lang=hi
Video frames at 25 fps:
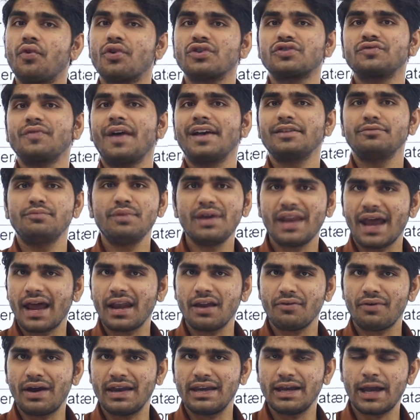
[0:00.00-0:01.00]
फोर्स वाइज भी
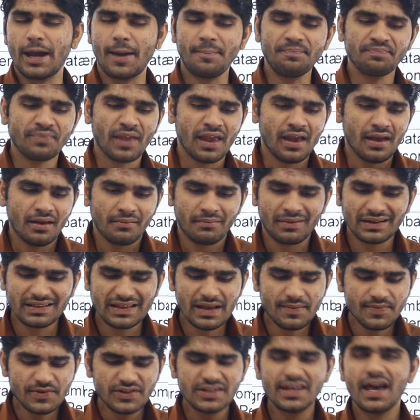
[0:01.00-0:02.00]
रहने होने वाली है
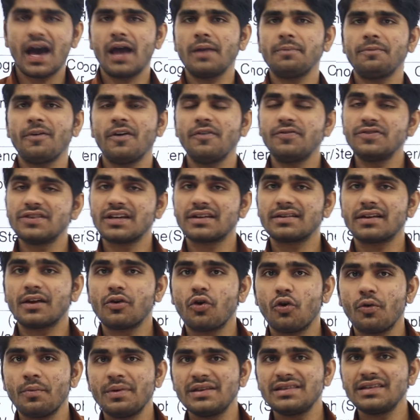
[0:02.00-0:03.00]
मतलब सीआरपीएफ
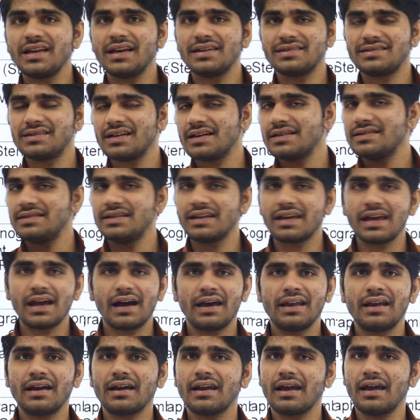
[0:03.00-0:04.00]
जनरल ओबीसी एसटी एससी की
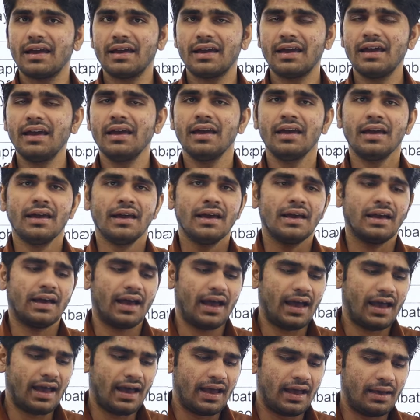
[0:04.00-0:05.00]
अलग रहेगी
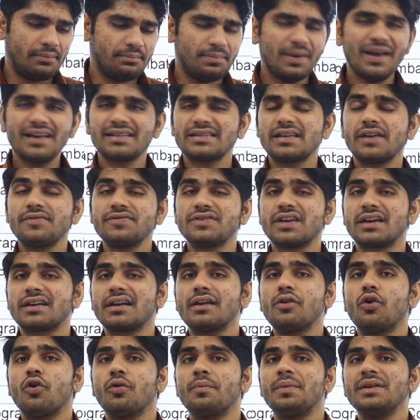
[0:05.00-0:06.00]
बीएसएफ
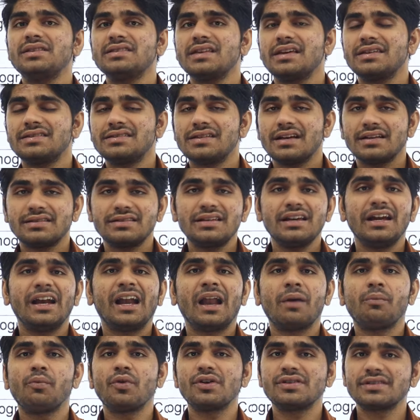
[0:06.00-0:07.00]
जनरल ओबीसी एसटी एससी
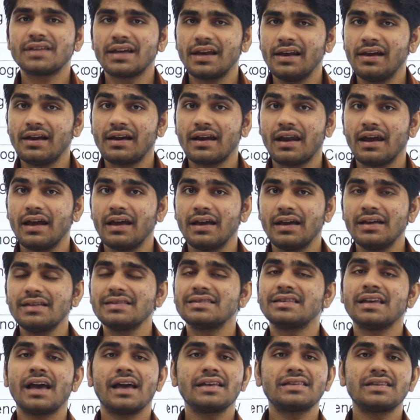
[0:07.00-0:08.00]
ईडब्ल्यूएस की अलग रहेगी
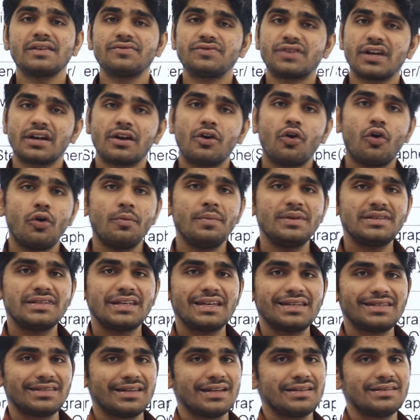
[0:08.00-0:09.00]
सीआईएसएफ जनरल
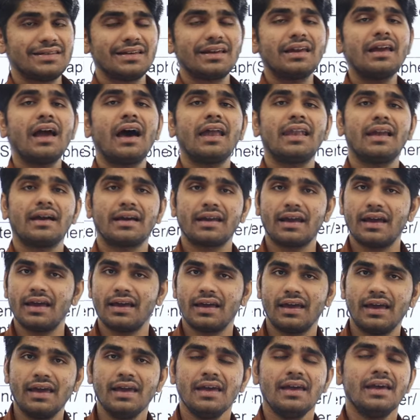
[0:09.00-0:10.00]
ओबीसी एसटी एससी की अलग
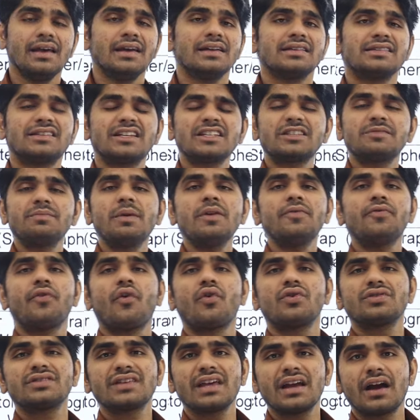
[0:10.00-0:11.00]
रहेगी जिस भी
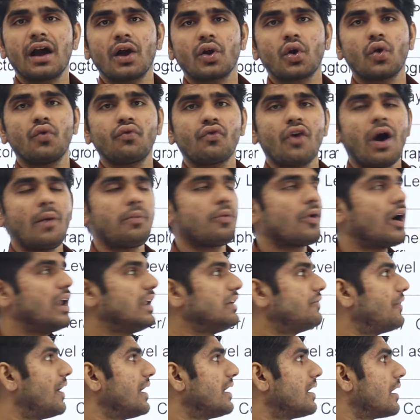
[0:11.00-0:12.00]
फोर्स की कट ऑफ को आप
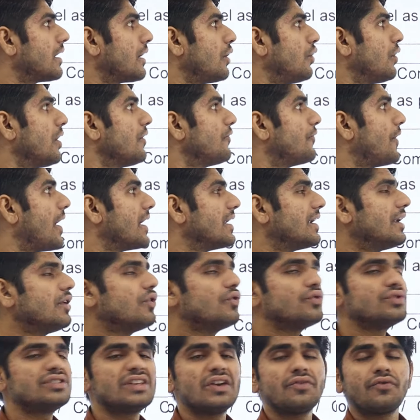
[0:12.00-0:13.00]
क्वालिफाई कर रहे होंगे
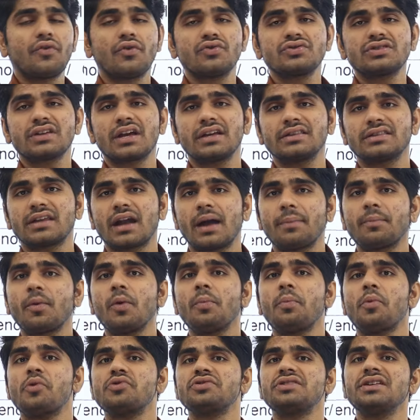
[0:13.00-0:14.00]
फाइनली उसी फोर्स के अंदर
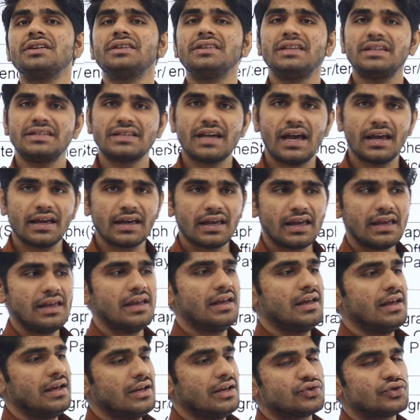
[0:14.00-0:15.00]
आपको पोस्टिंग दी जाएगी
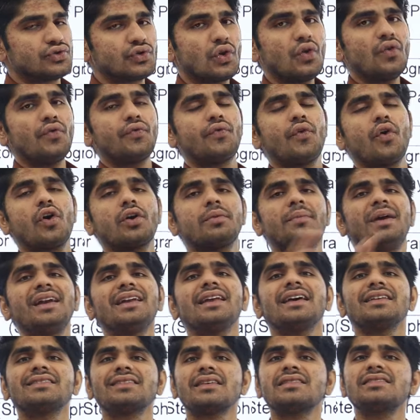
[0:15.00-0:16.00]
जो
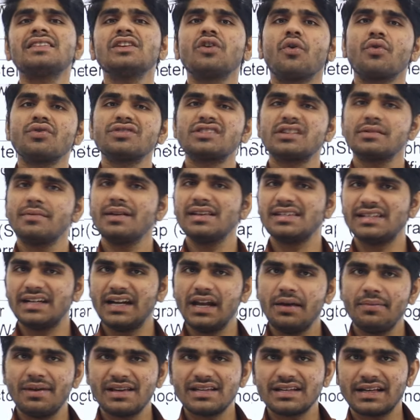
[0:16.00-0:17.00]
फॉर्मेट एसएससी कांस्टेबल
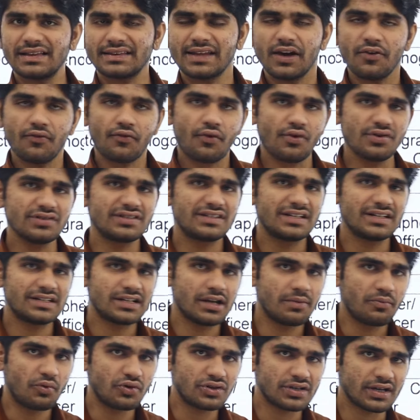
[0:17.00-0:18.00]
जीडी में चलता है फोर्स
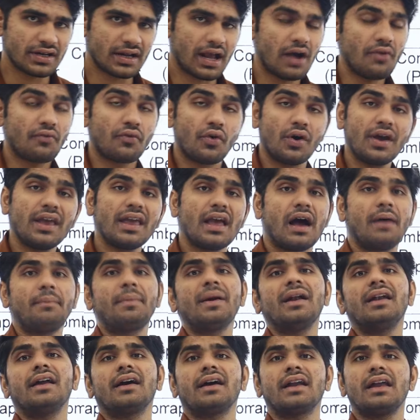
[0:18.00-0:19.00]
डिस्ट्रीब्यूशन का वही यहां
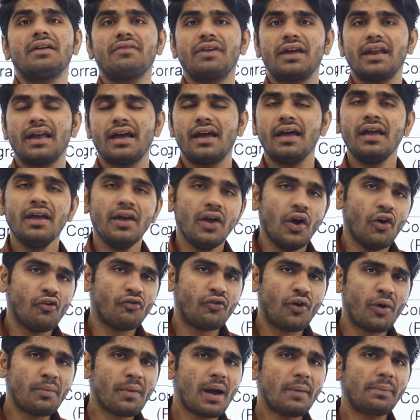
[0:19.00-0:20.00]
पर लगने वाला है
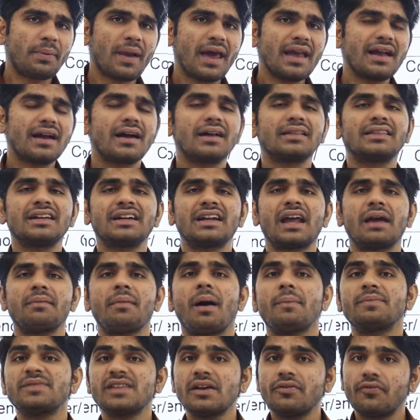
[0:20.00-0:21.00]
फॉर्म अप्लाई करते
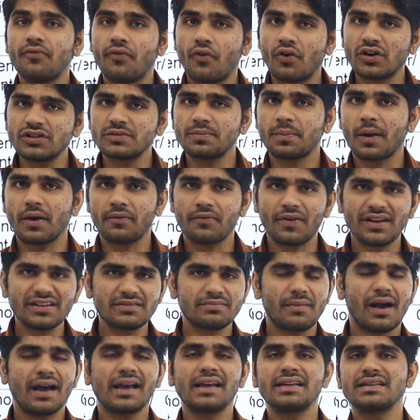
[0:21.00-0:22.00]
टाइम आपसे फोर्स
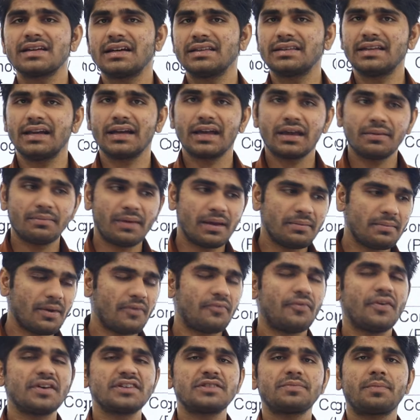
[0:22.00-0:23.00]
परफरेंस मांगी जाती है कि भाई
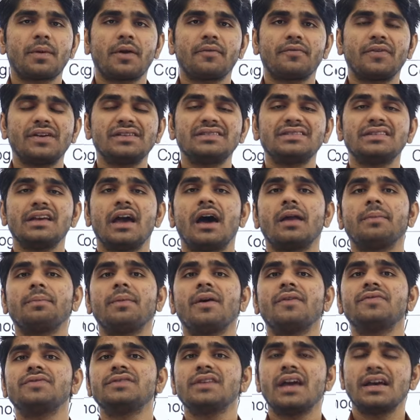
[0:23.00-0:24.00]
मैं फर्स्ट परफरेंस
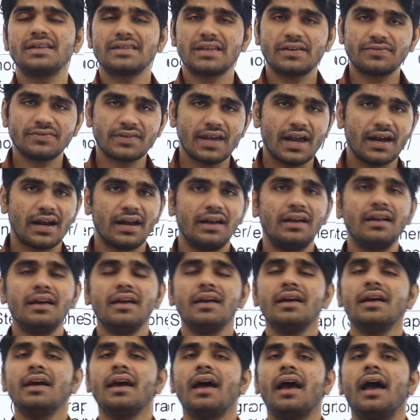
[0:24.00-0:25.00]
सीआरपीएफ सीआईएसएफ सेकंड
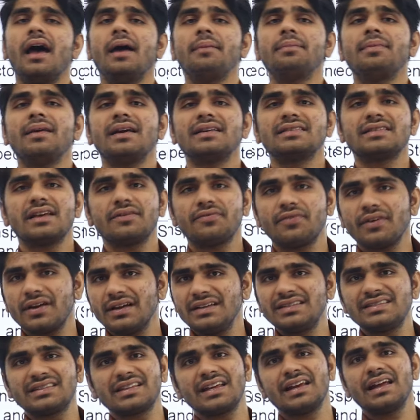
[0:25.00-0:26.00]
बीएसएफ
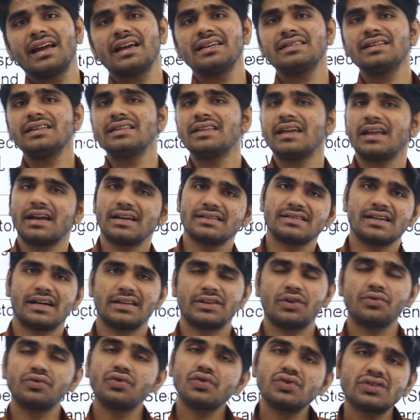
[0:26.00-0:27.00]
इस तरीके से देना
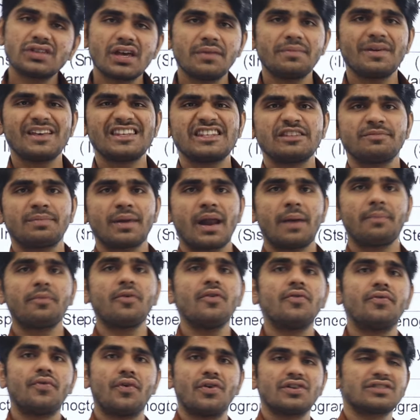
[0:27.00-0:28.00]
चाहता हूं तो उसके बेसिस पर
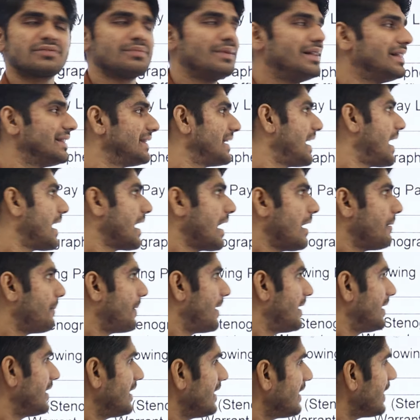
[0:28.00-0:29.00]
आपको फोर्स मिलती है यहां
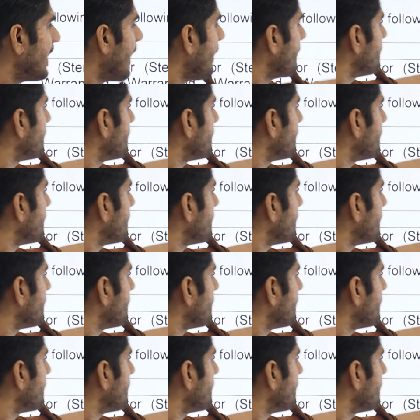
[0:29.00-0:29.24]
पर ठीक